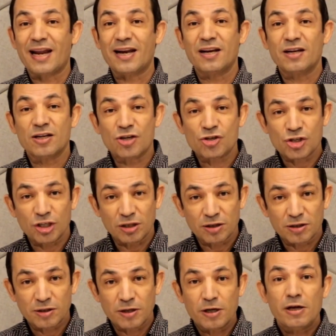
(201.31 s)
النشط
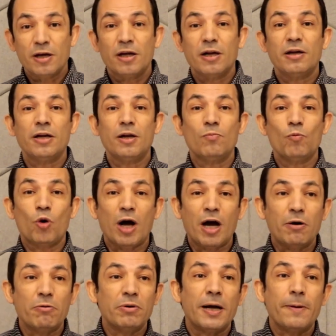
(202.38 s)

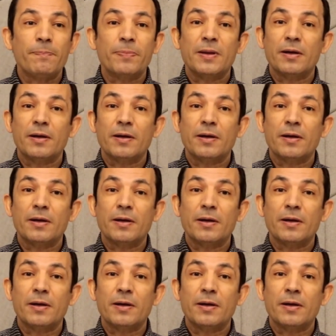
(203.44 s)
للمحاولة